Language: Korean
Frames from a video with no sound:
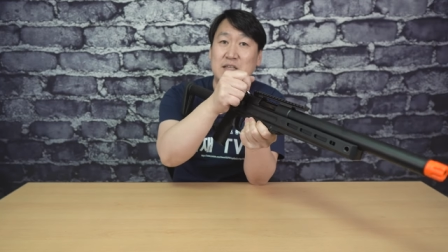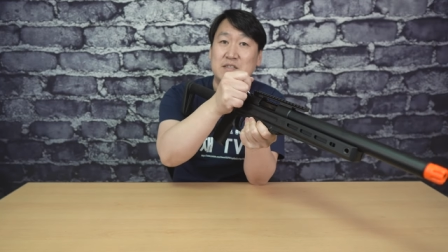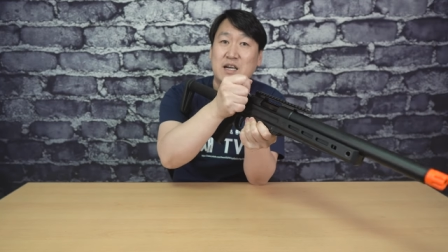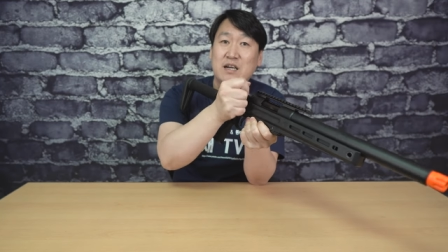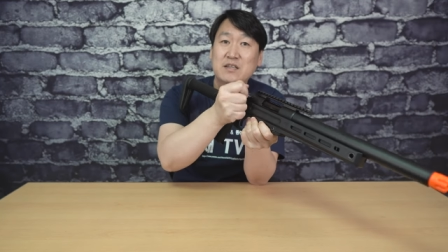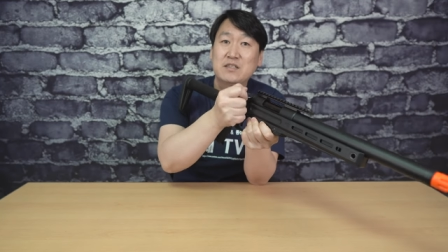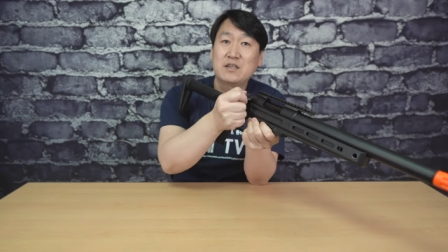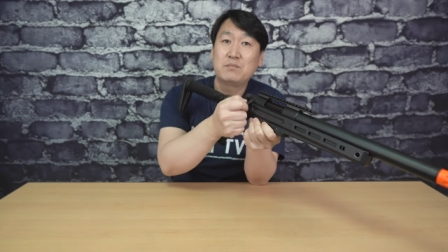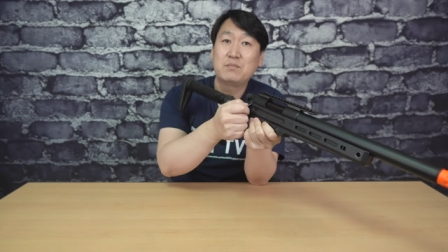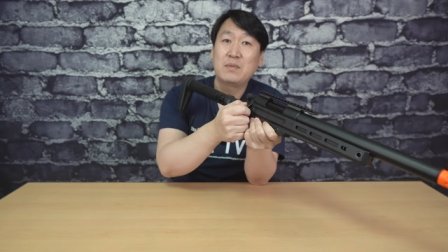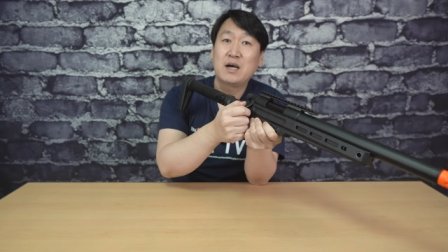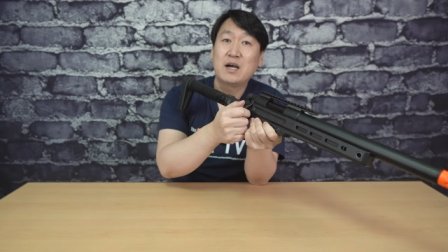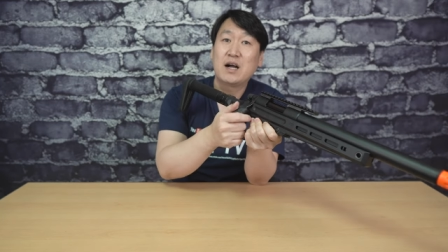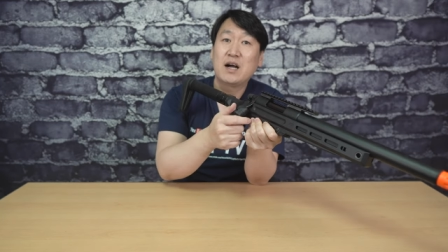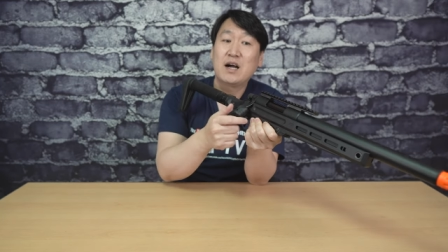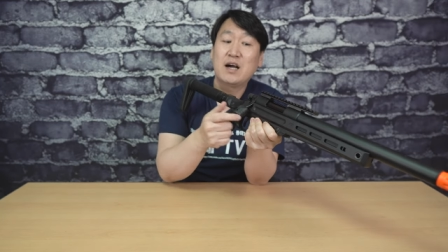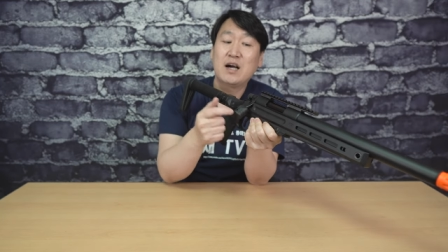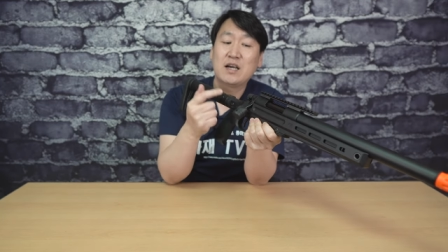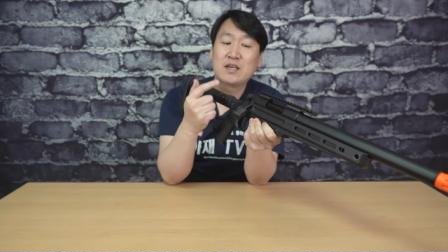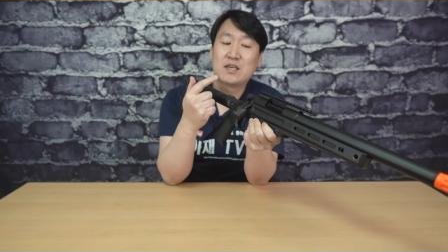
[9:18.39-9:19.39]

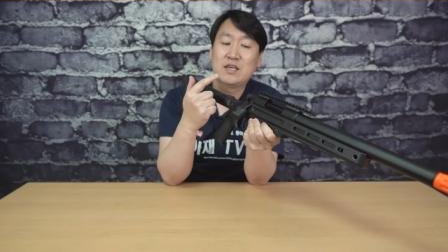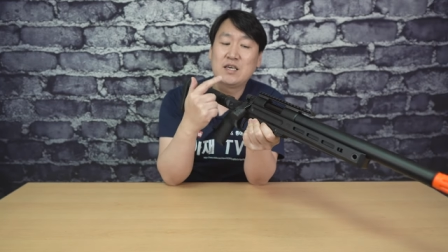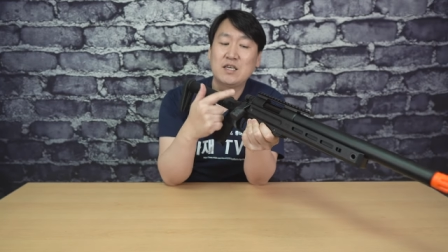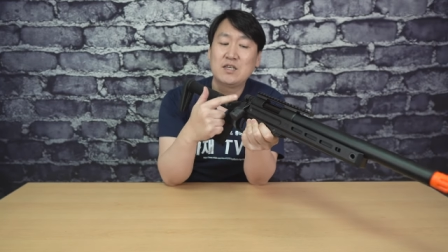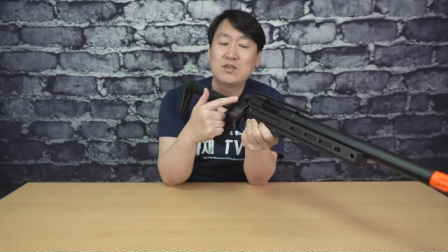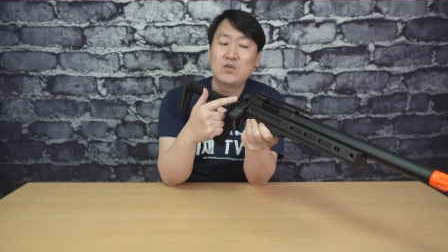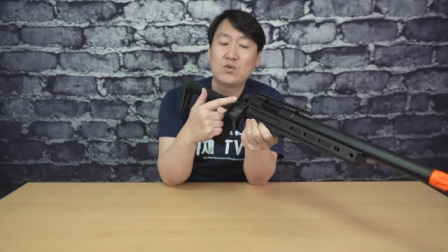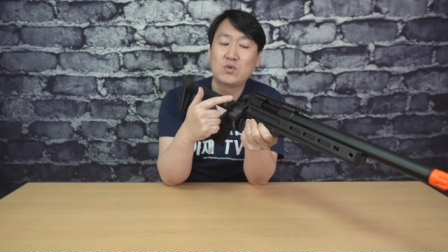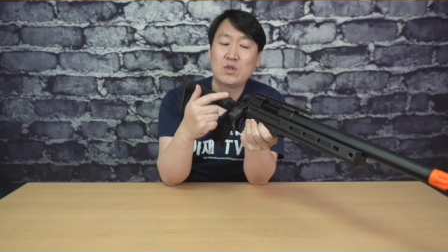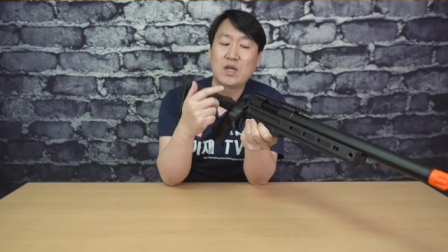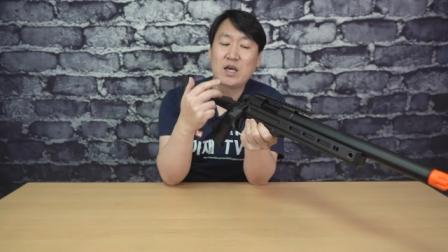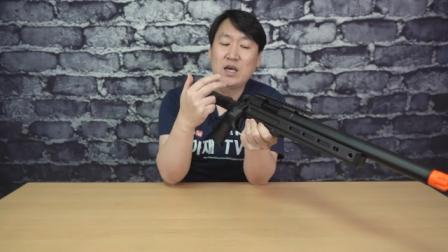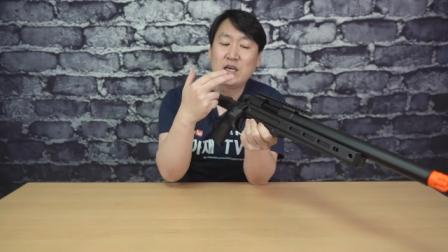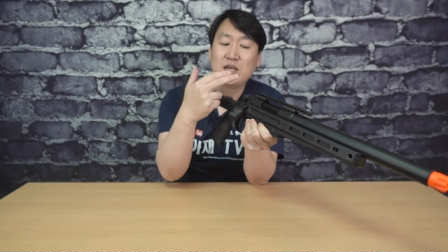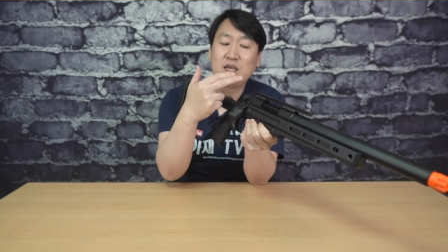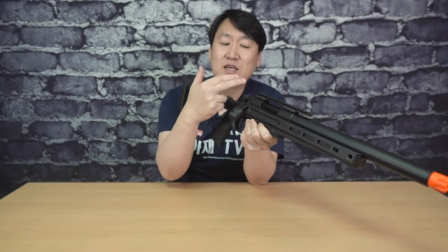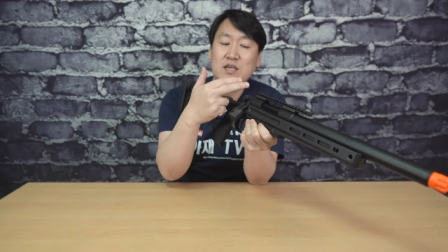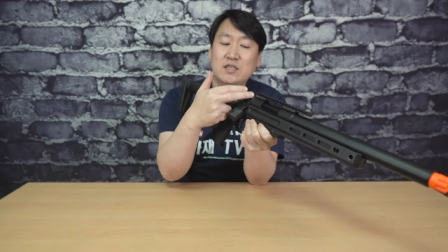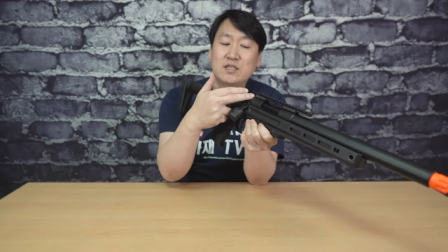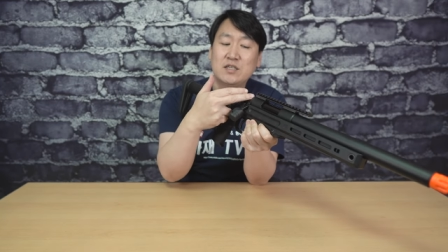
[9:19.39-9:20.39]
장전바가
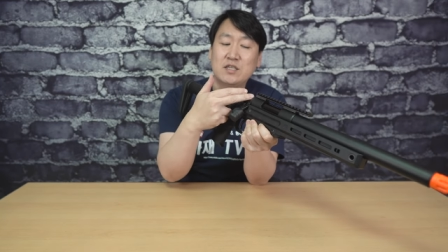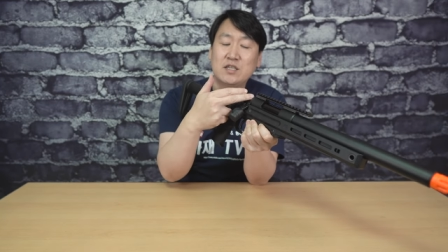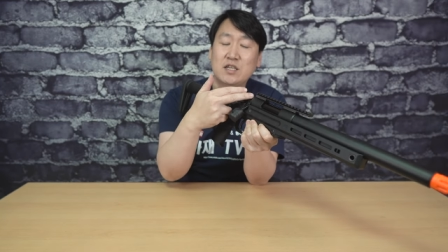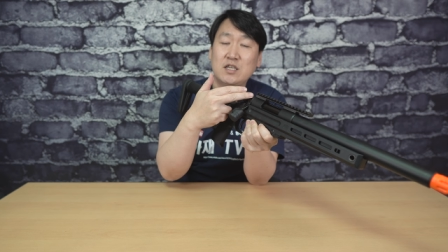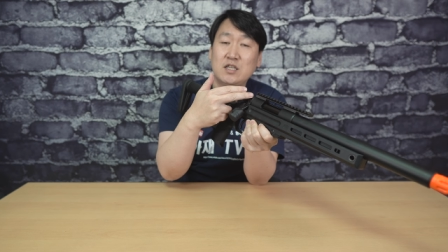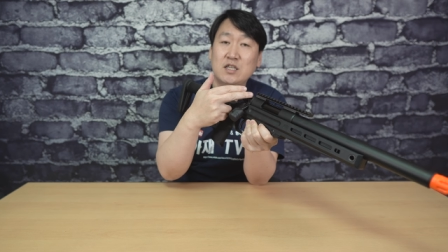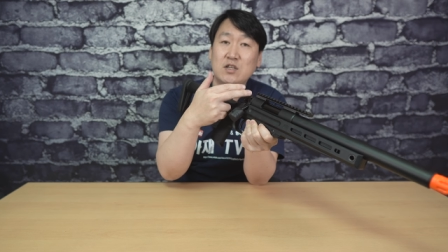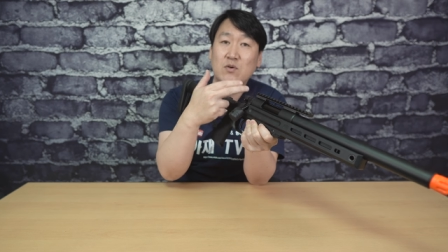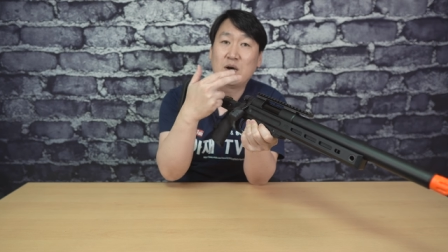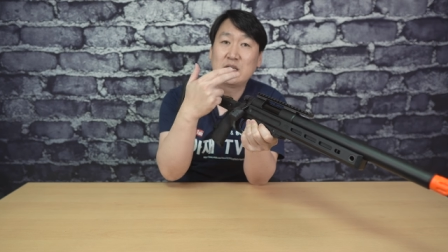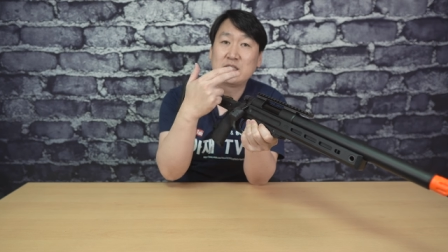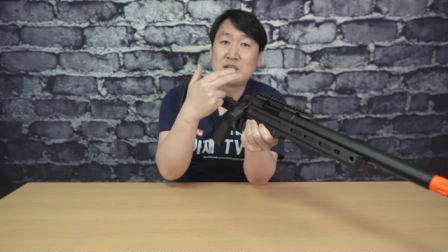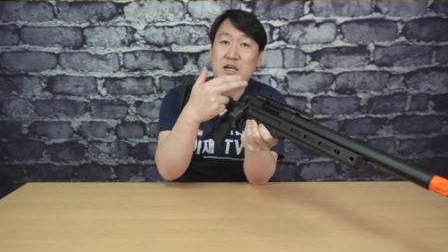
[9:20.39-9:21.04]
기존의 이 실린더와